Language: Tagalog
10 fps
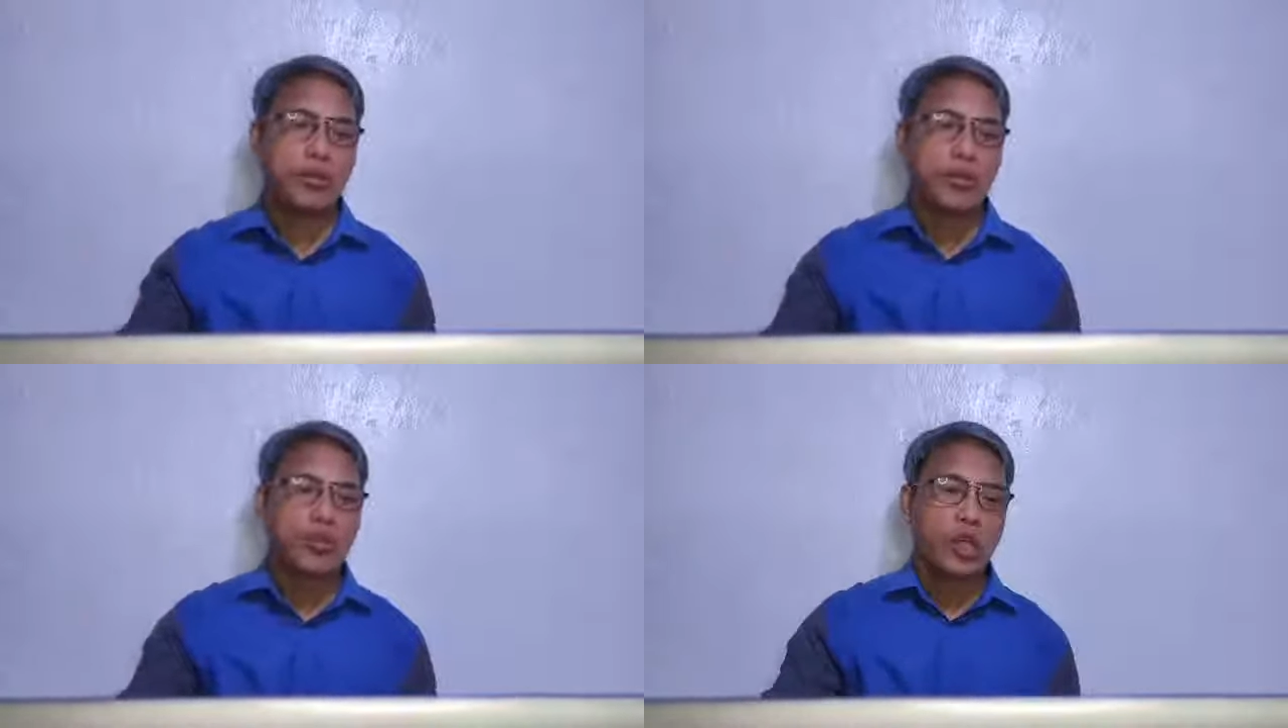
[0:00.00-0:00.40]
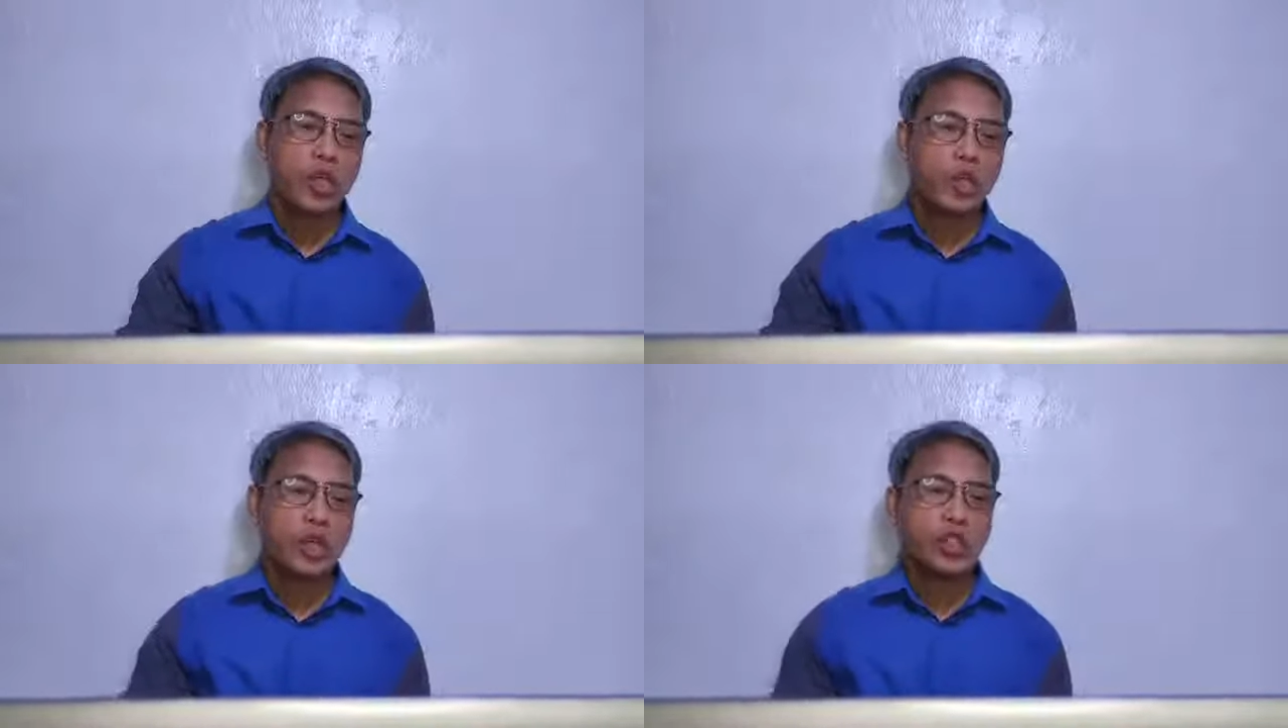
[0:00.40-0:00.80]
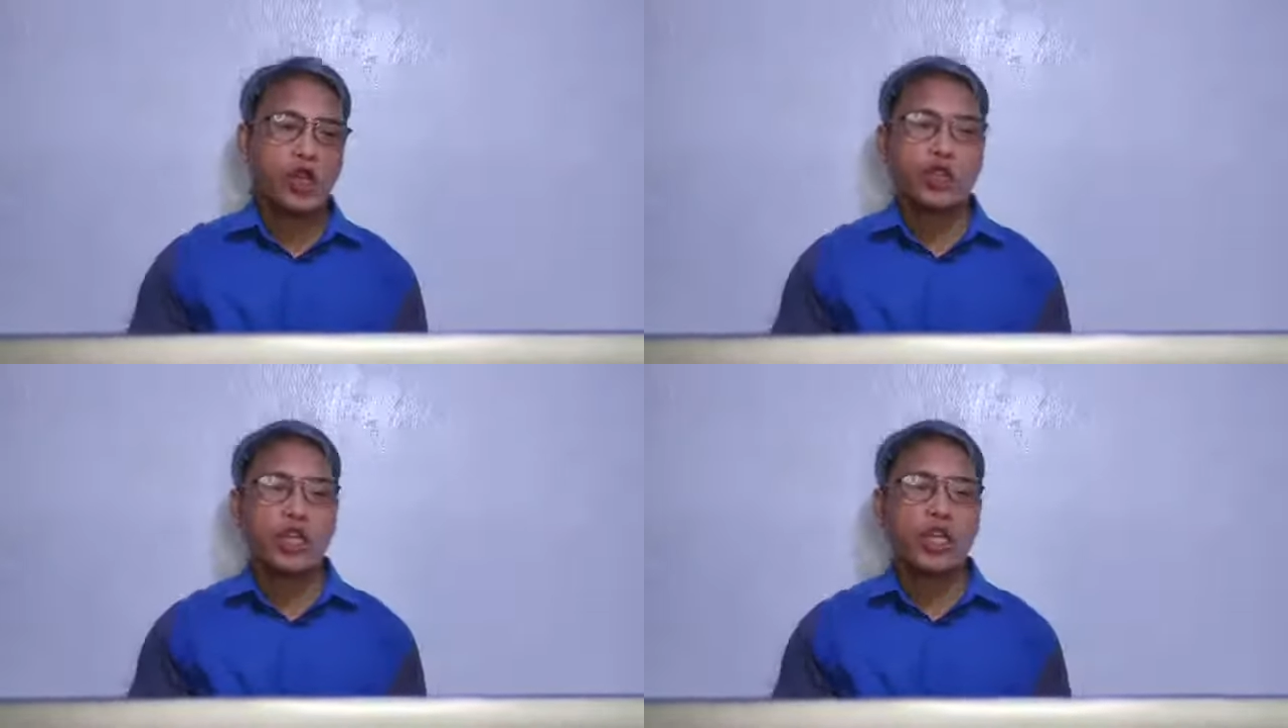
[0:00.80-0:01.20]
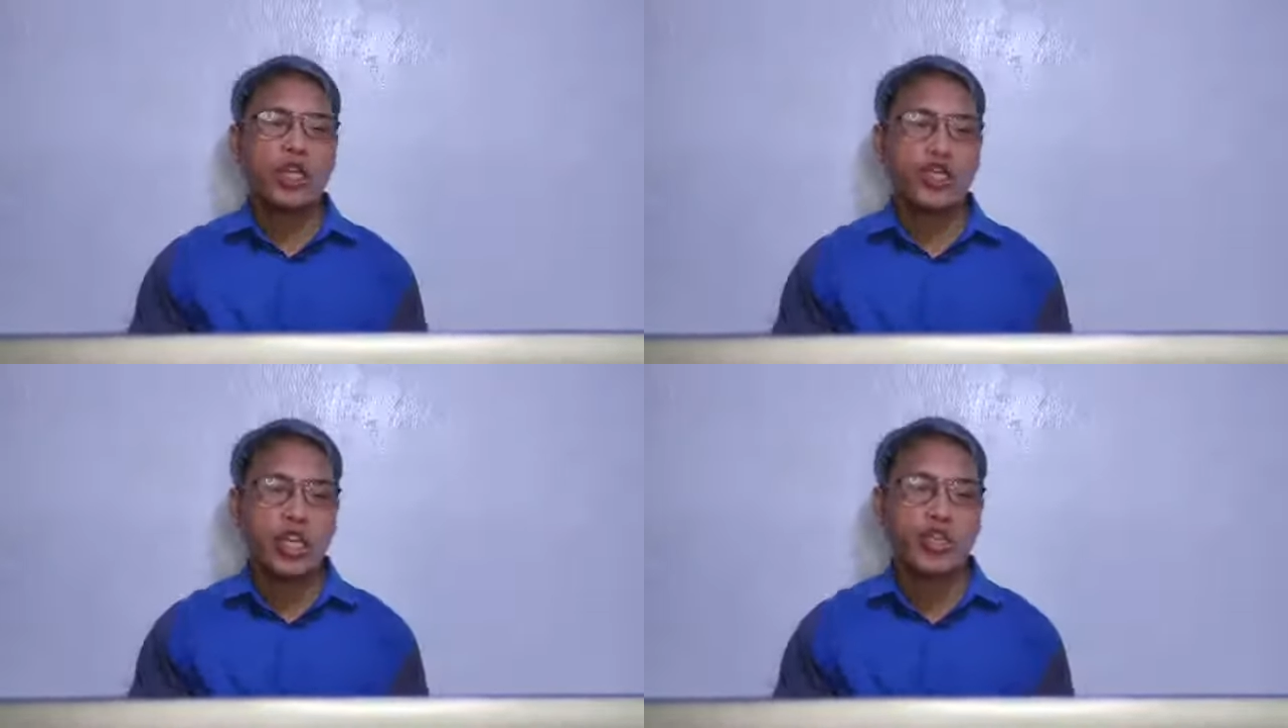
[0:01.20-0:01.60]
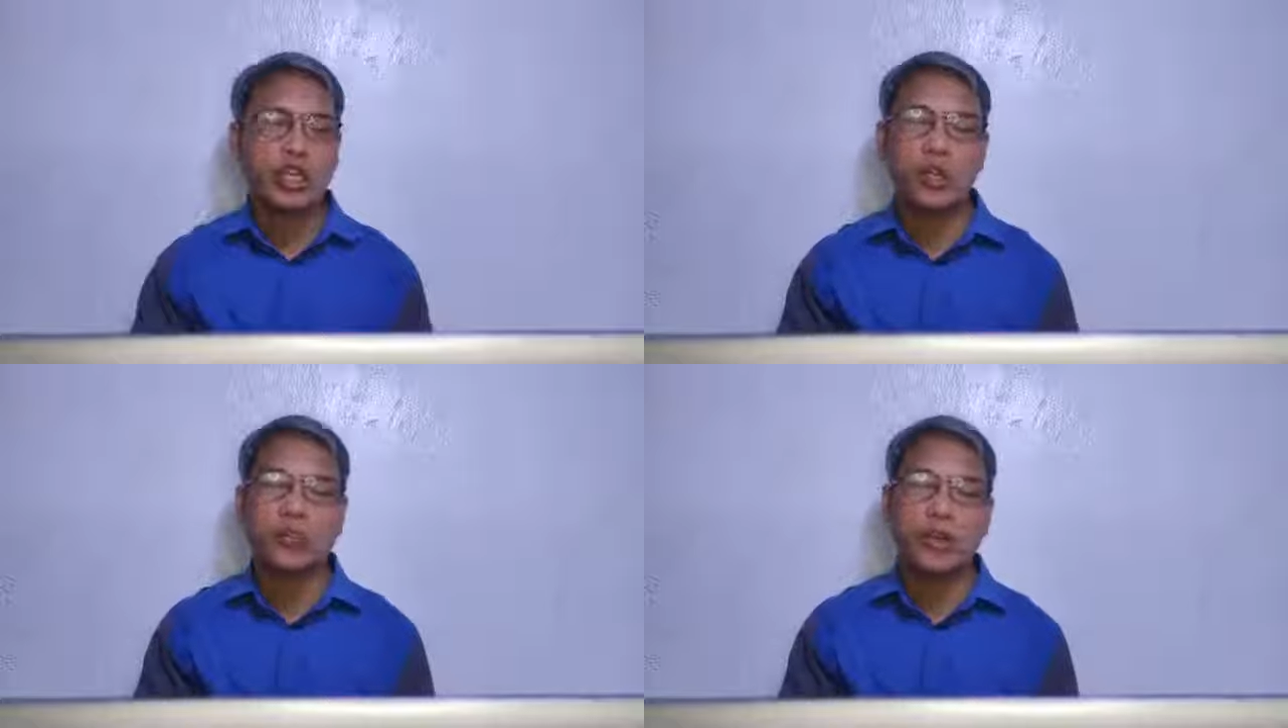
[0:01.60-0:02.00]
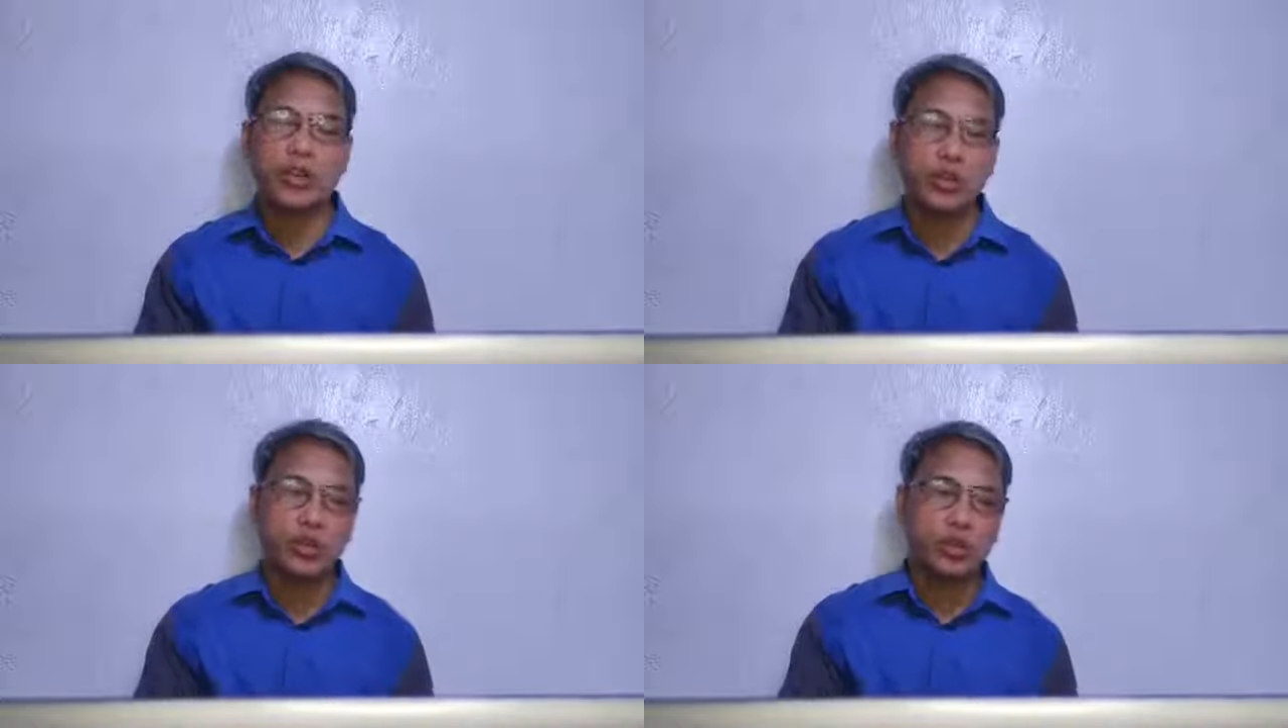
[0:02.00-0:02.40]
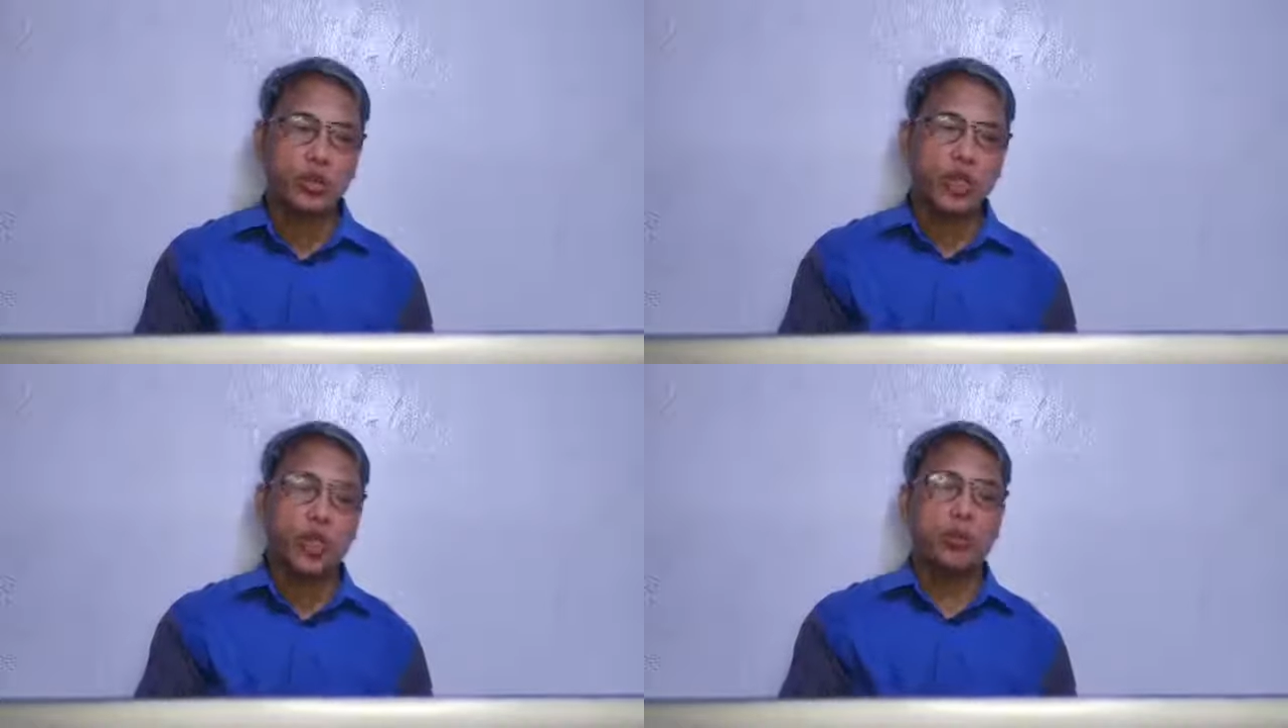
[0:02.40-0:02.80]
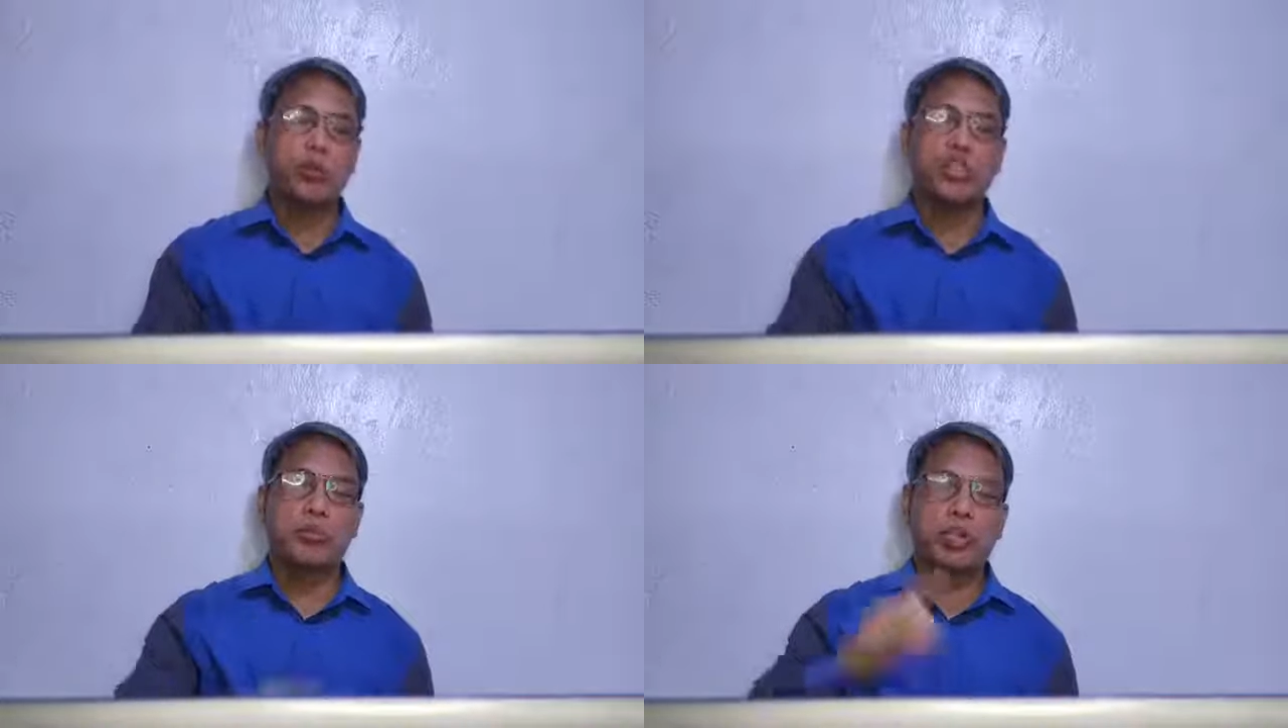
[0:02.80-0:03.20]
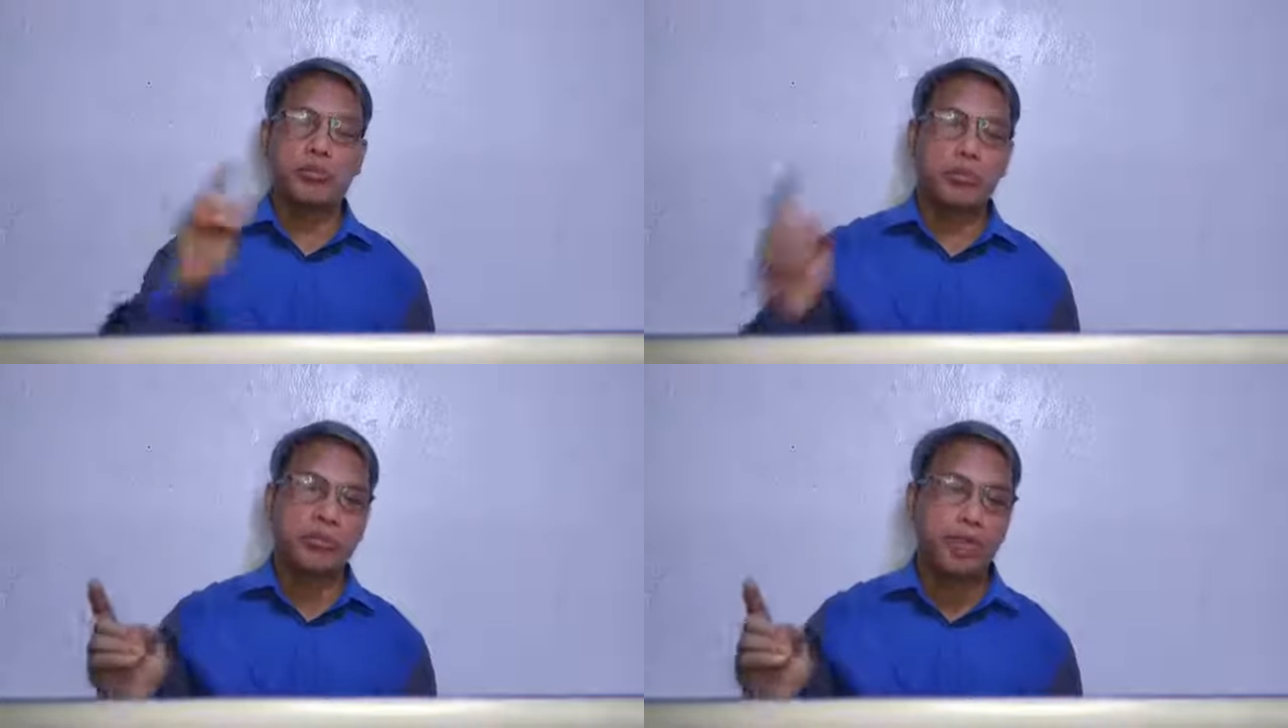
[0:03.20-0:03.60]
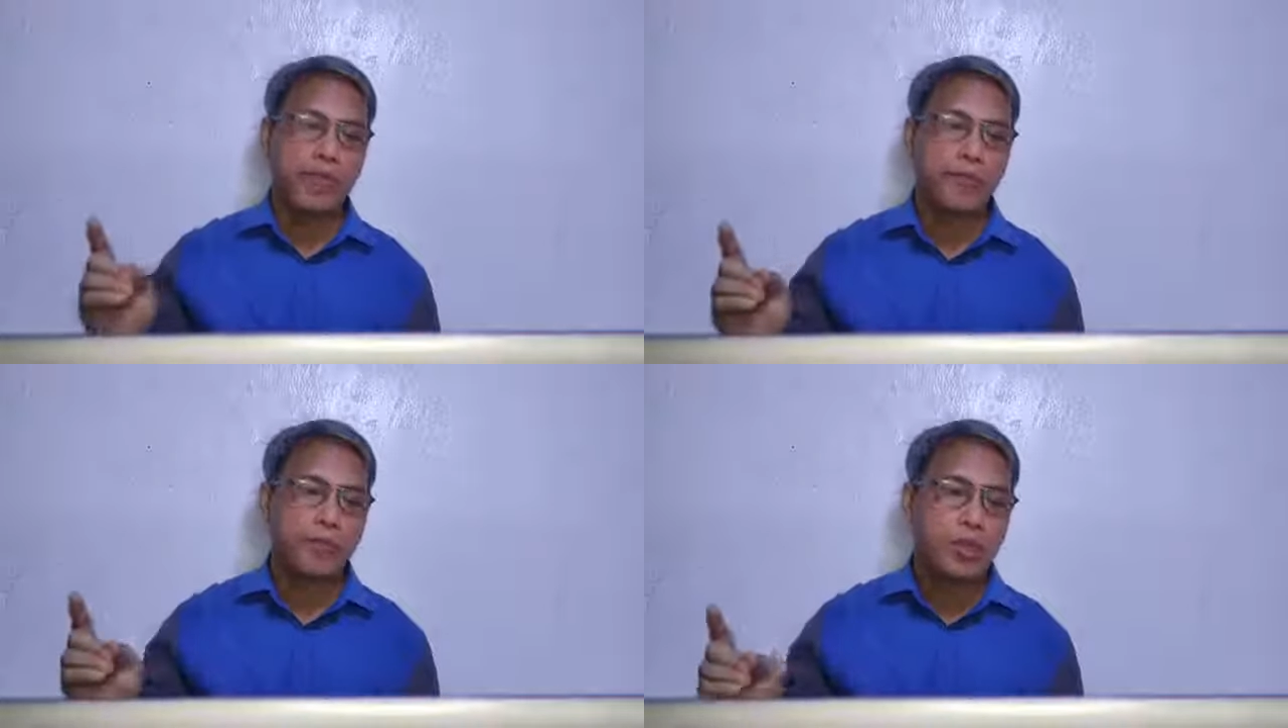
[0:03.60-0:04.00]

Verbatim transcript: Sa Lucas 12, isa 21, ganito po sabi ng Biblia.